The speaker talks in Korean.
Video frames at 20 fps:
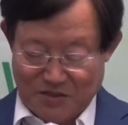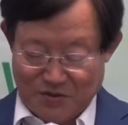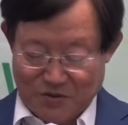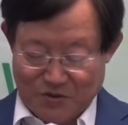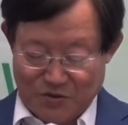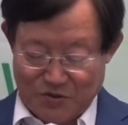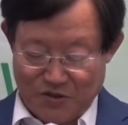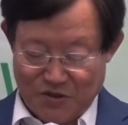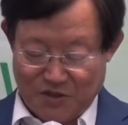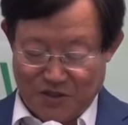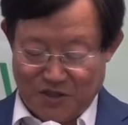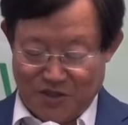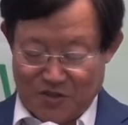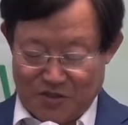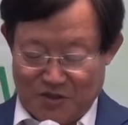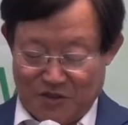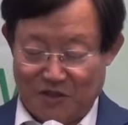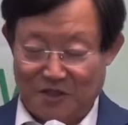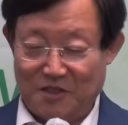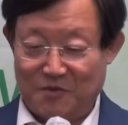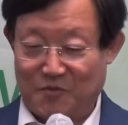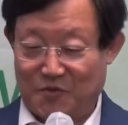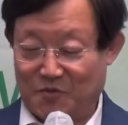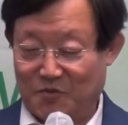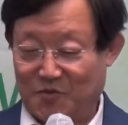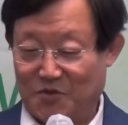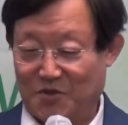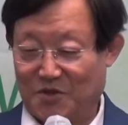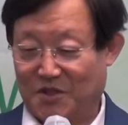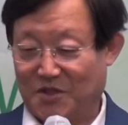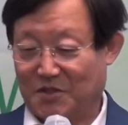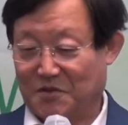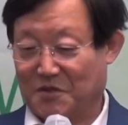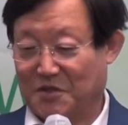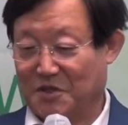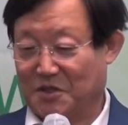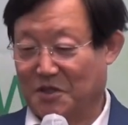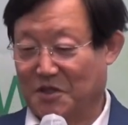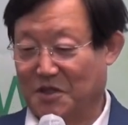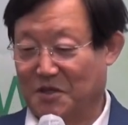그 전에 전리품을
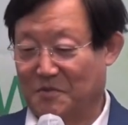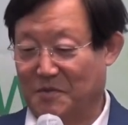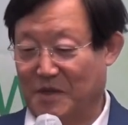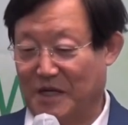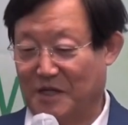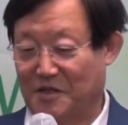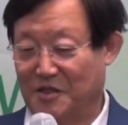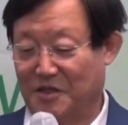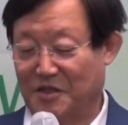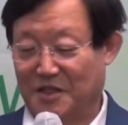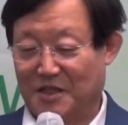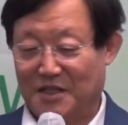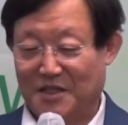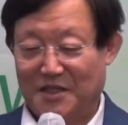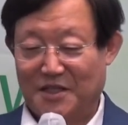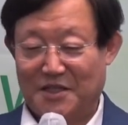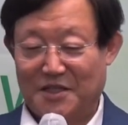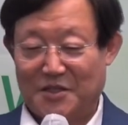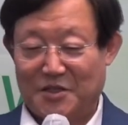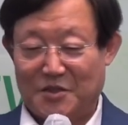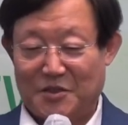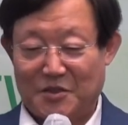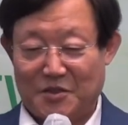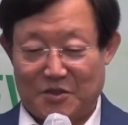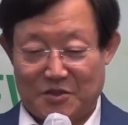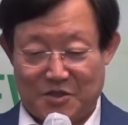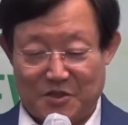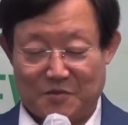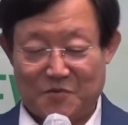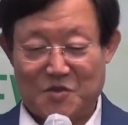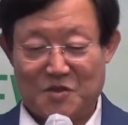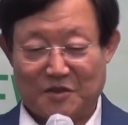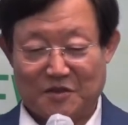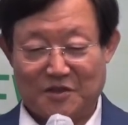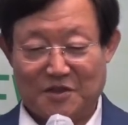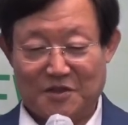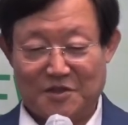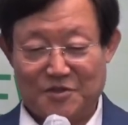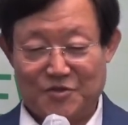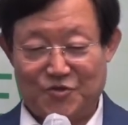그렇게 많이
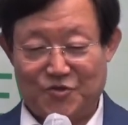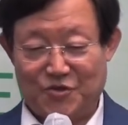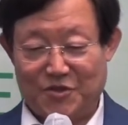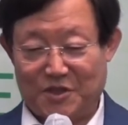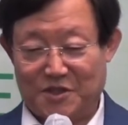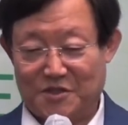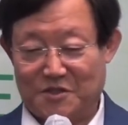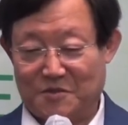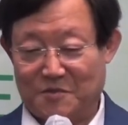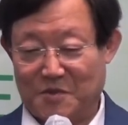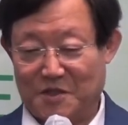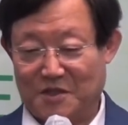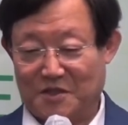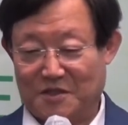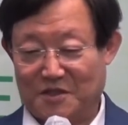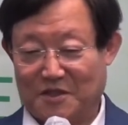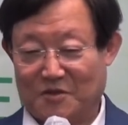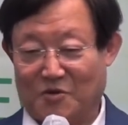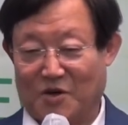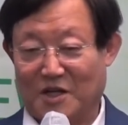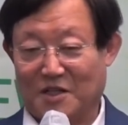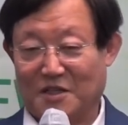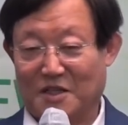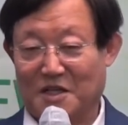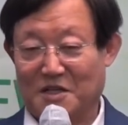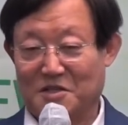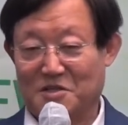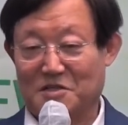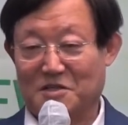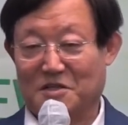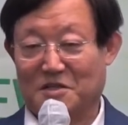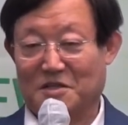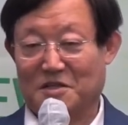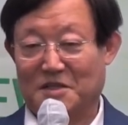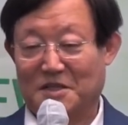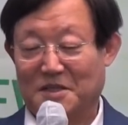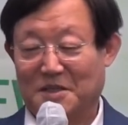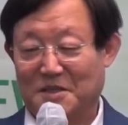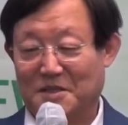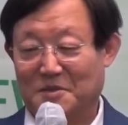짐승들을 취했으면은
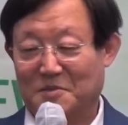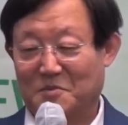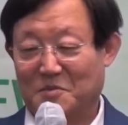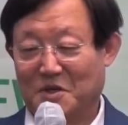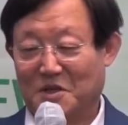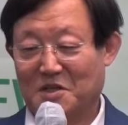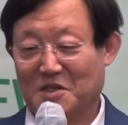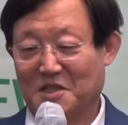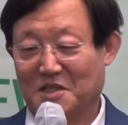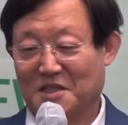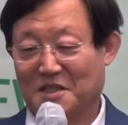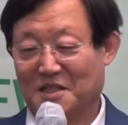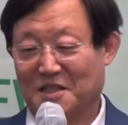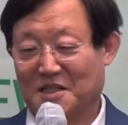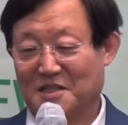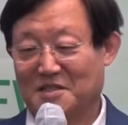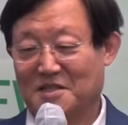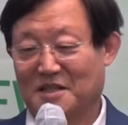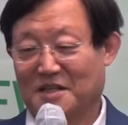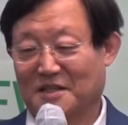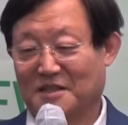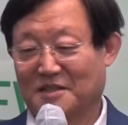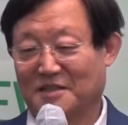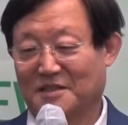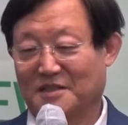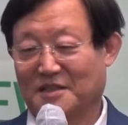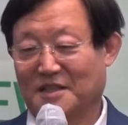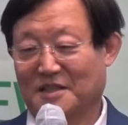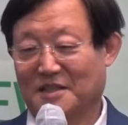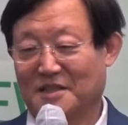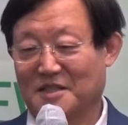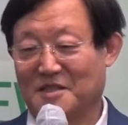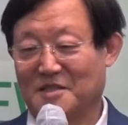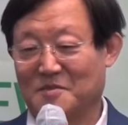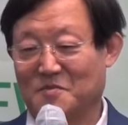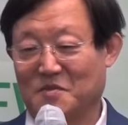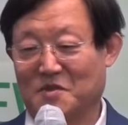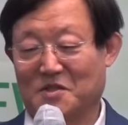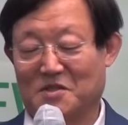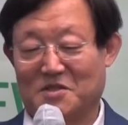광야에서 먹이기가 상당히
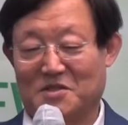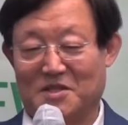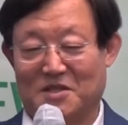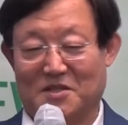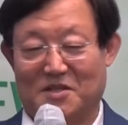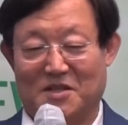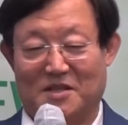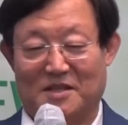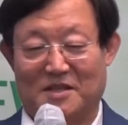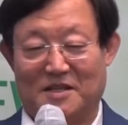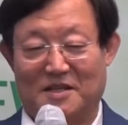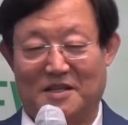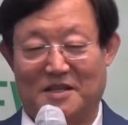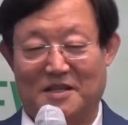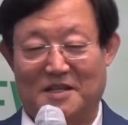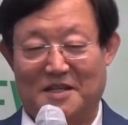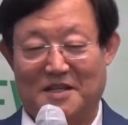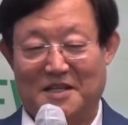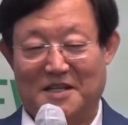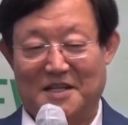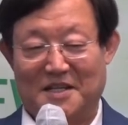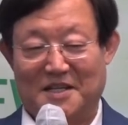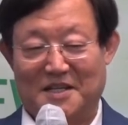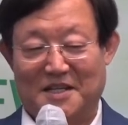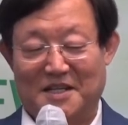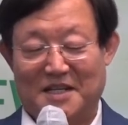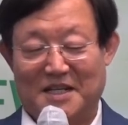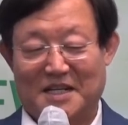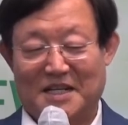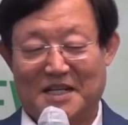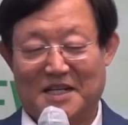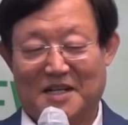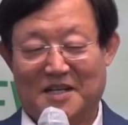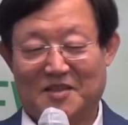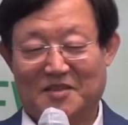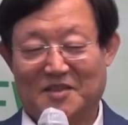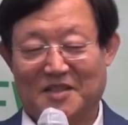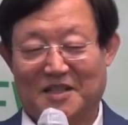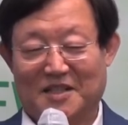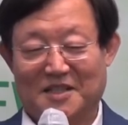힘들었을 텐데
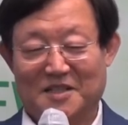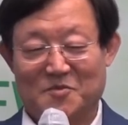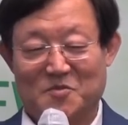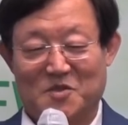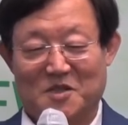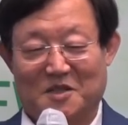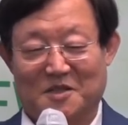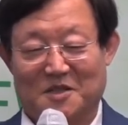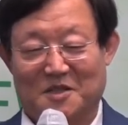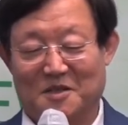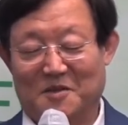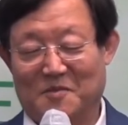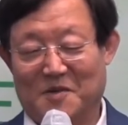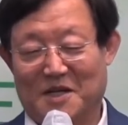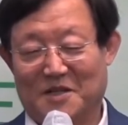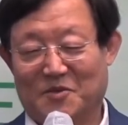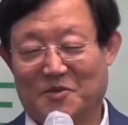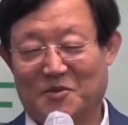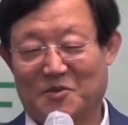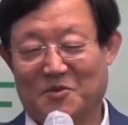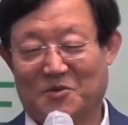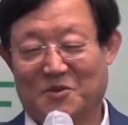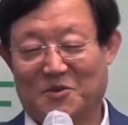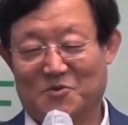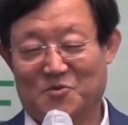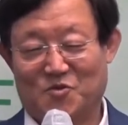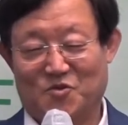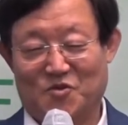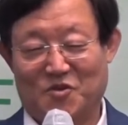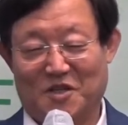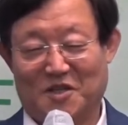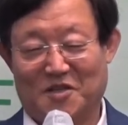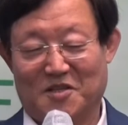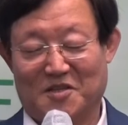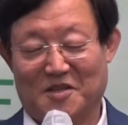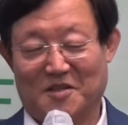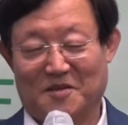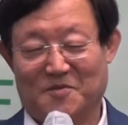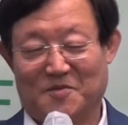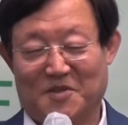가나안 땅 입성 얼마 안 들고
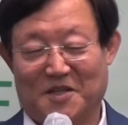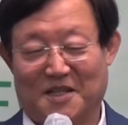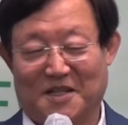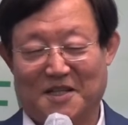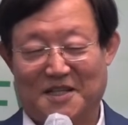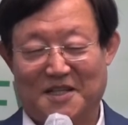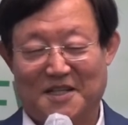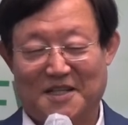취했기 때문에